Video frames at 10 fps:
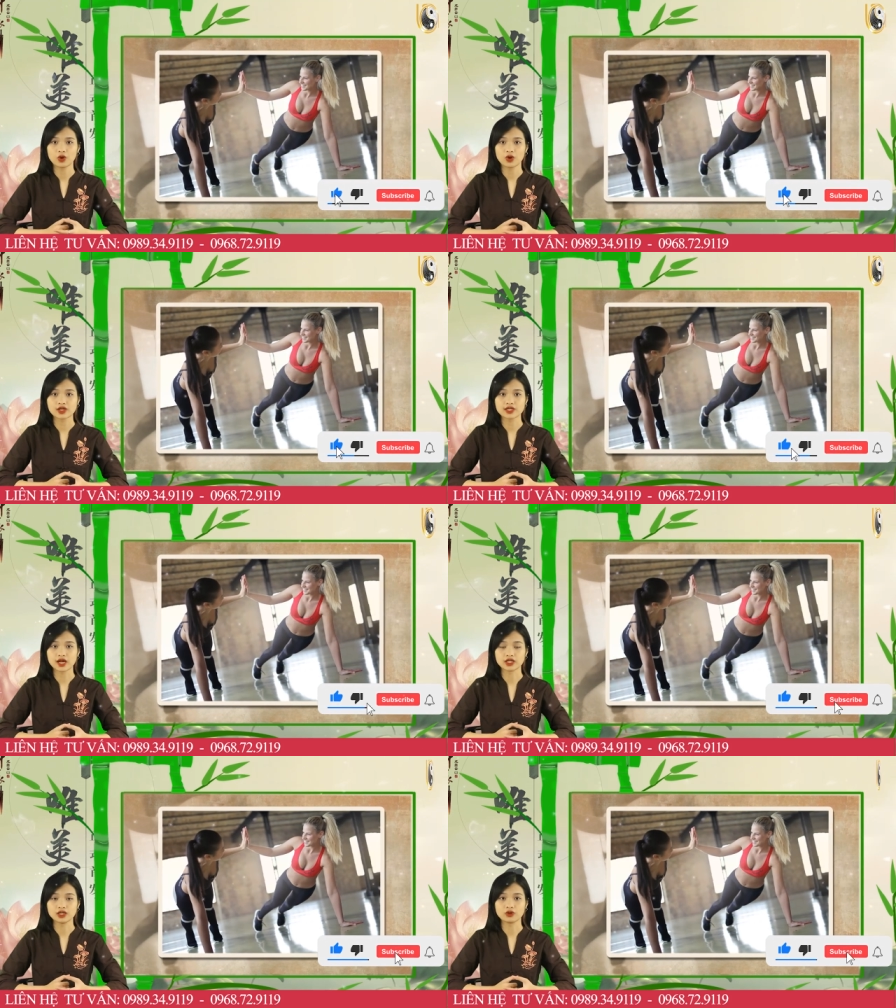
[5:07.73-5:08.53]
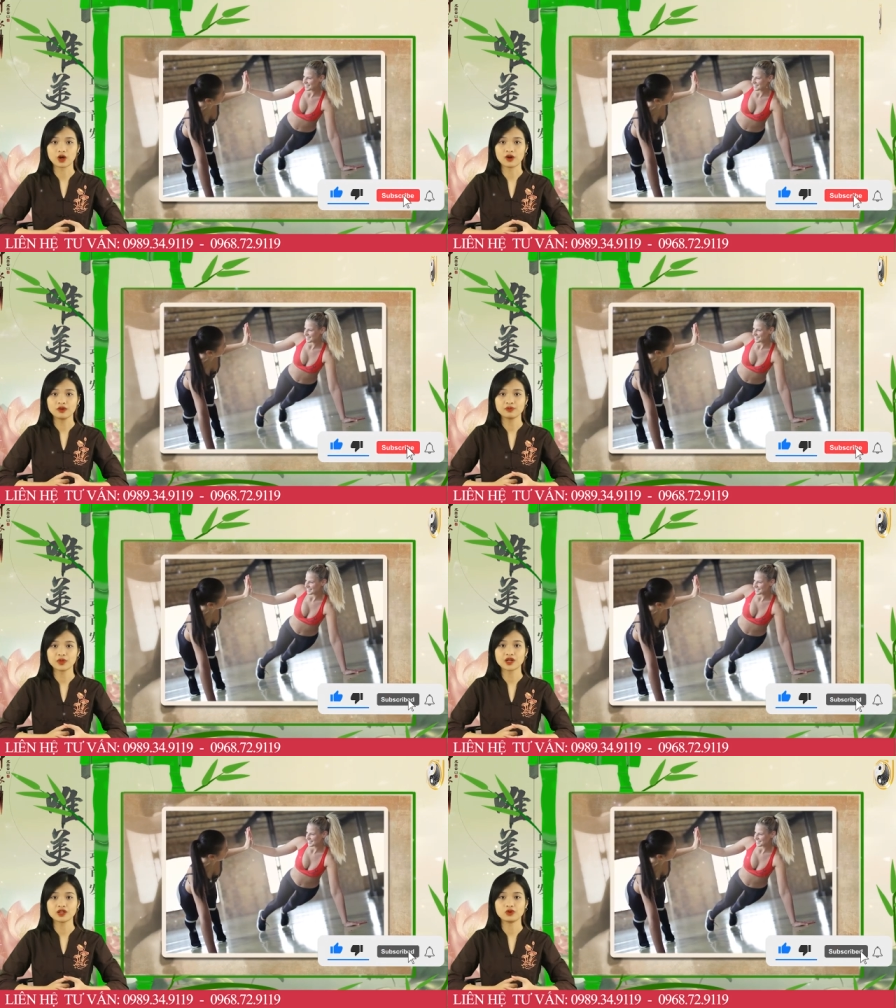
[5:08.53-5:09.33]
hoặc giả nếu có,
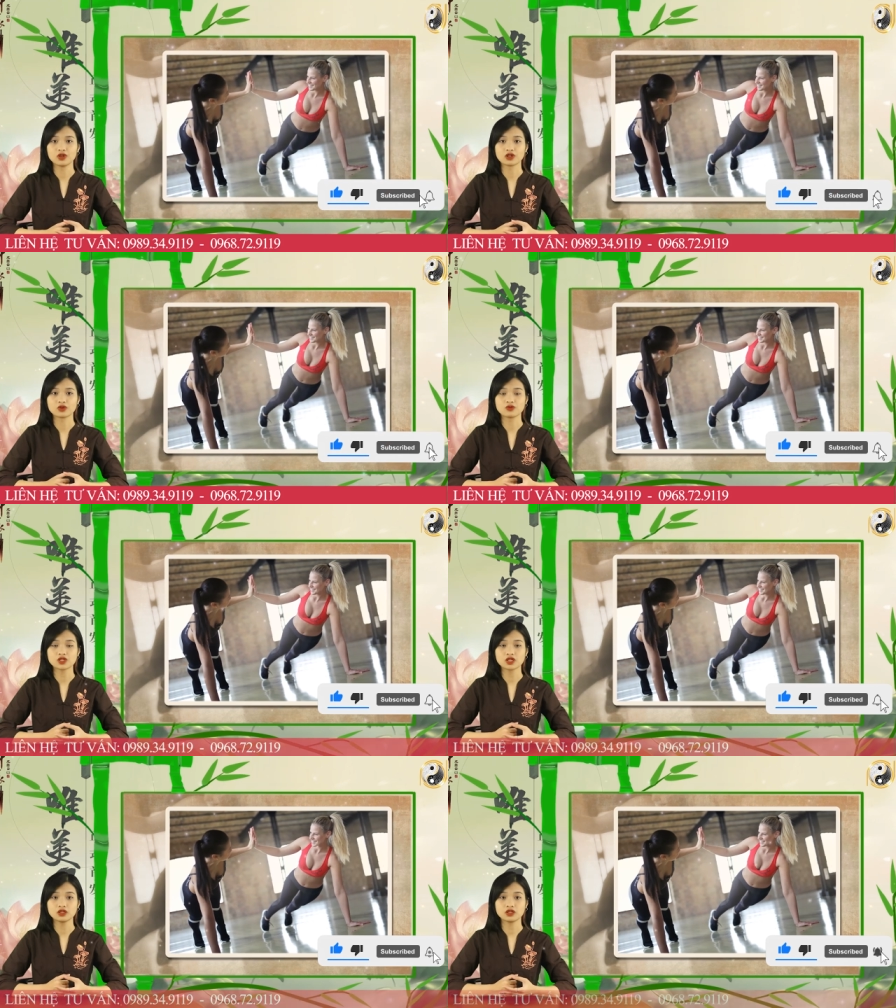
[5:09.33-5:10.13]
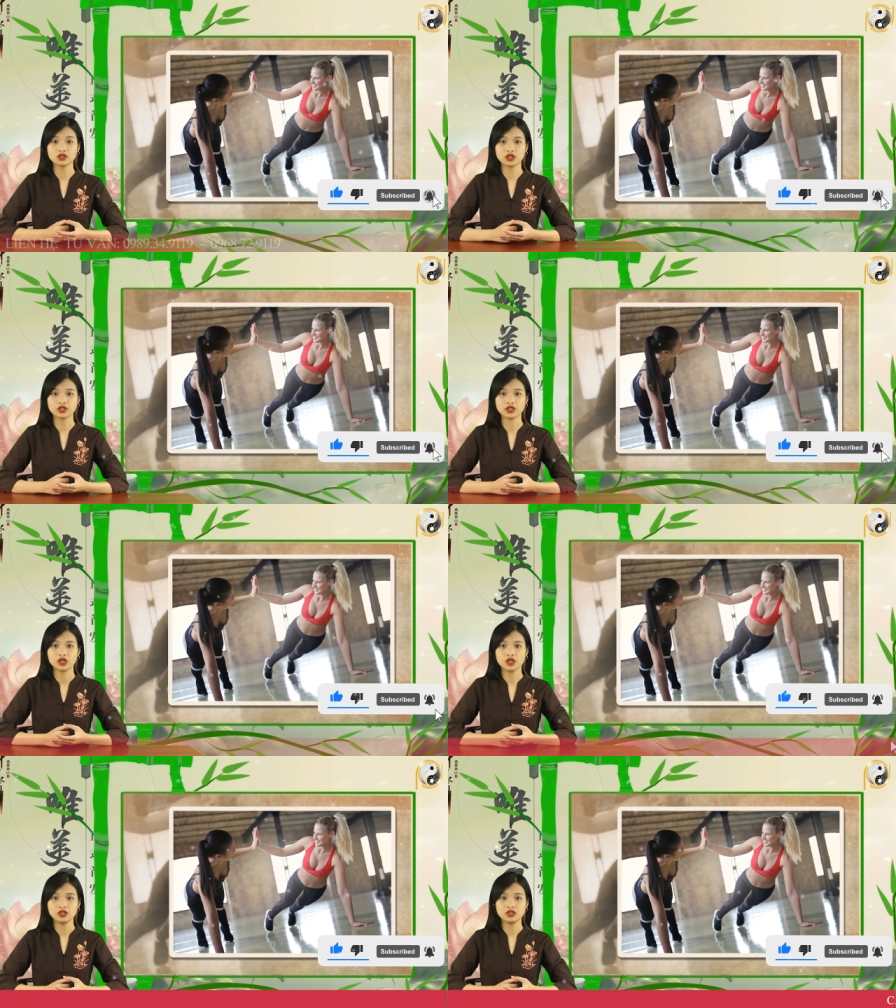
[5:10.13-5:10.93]
ban đầu là cũng rất hứng khởi
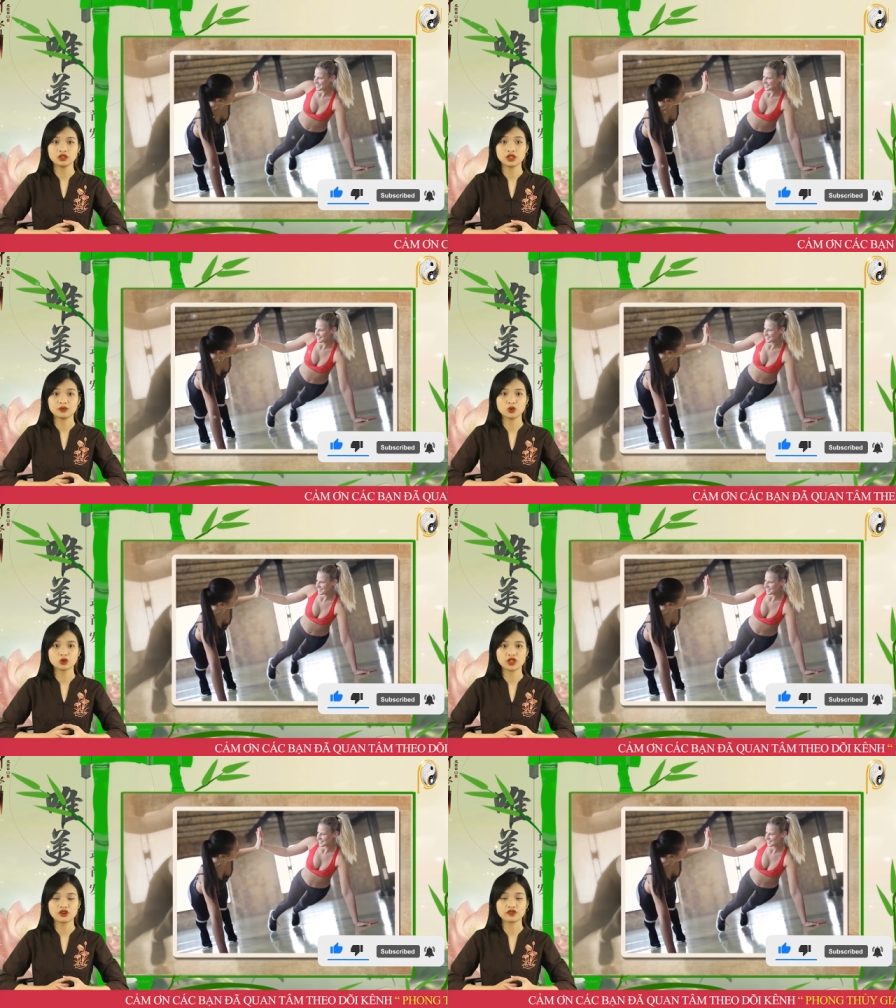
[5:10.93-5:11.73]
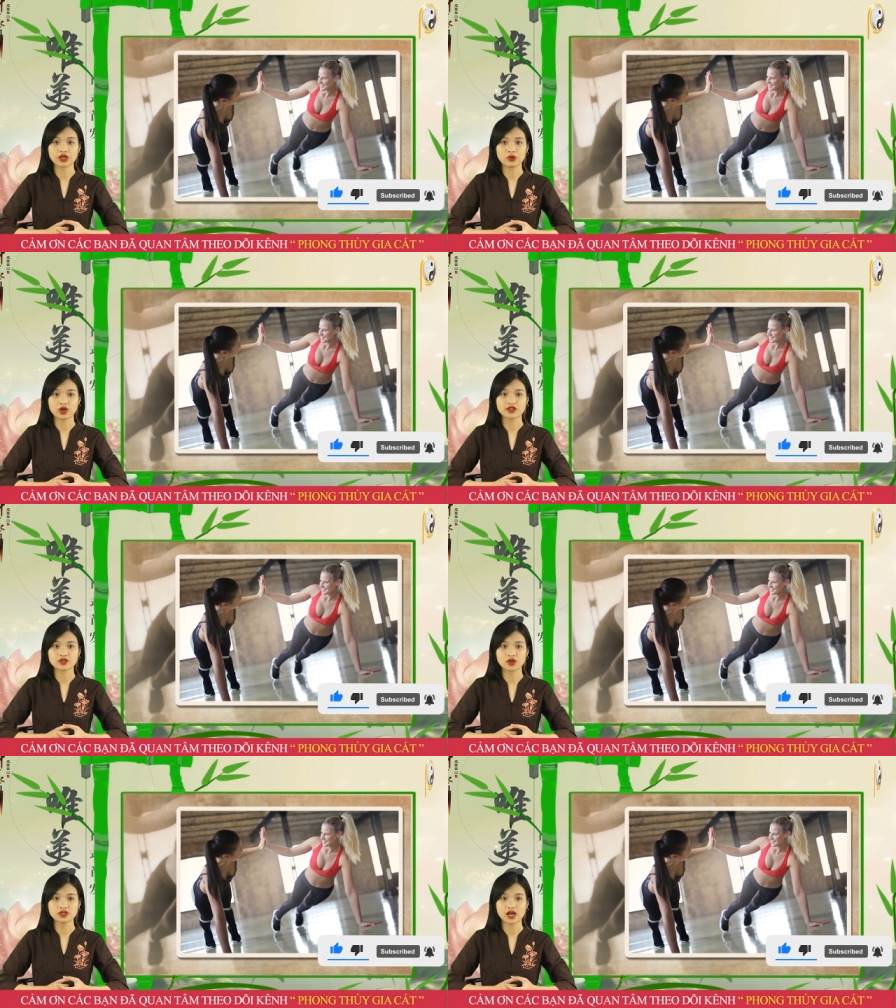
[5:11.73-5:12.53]
nhưng thiếu mục tiêu và kế hoạch
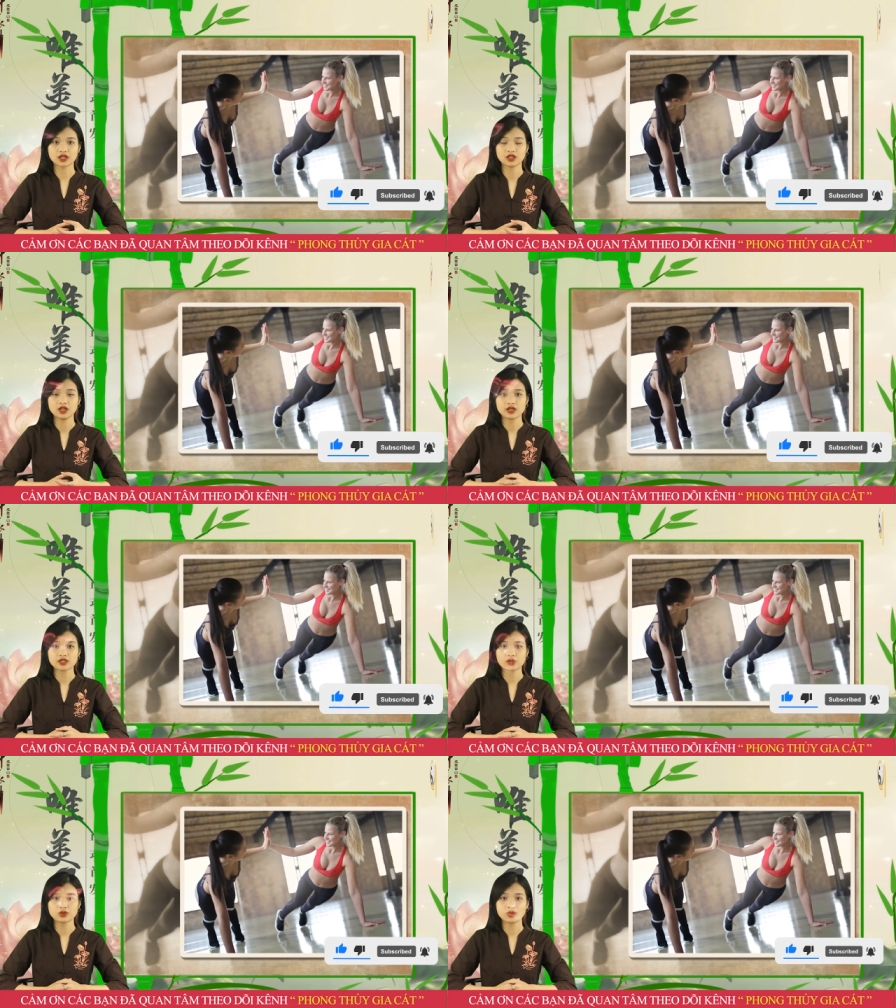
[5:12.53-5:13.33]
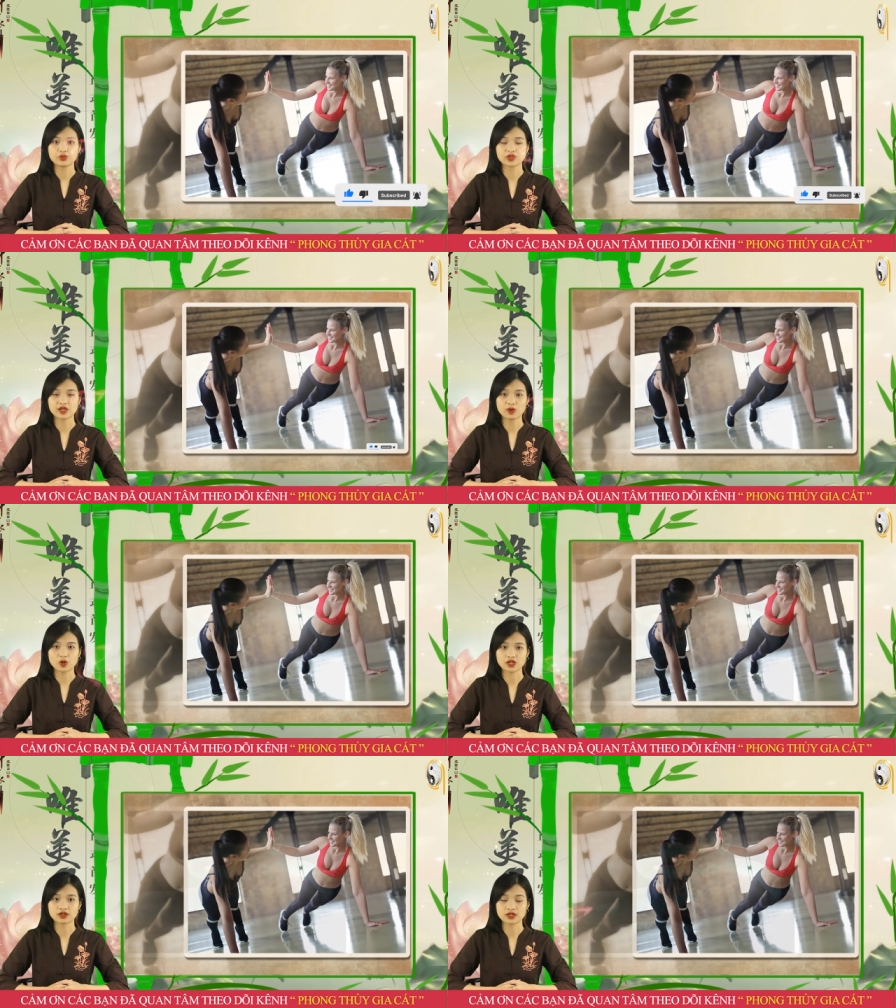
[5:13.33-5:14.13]
rõ ràng, sau cùng dễ bỏ
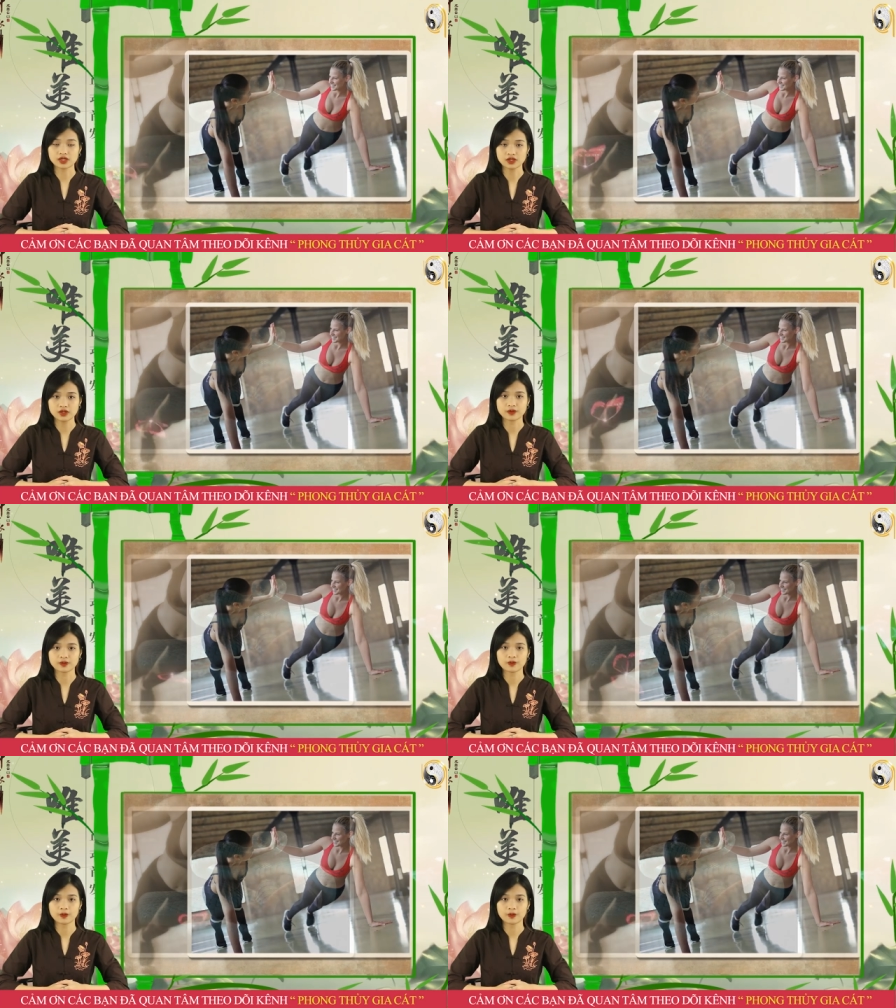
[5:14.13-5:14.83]
dở giữa chừng.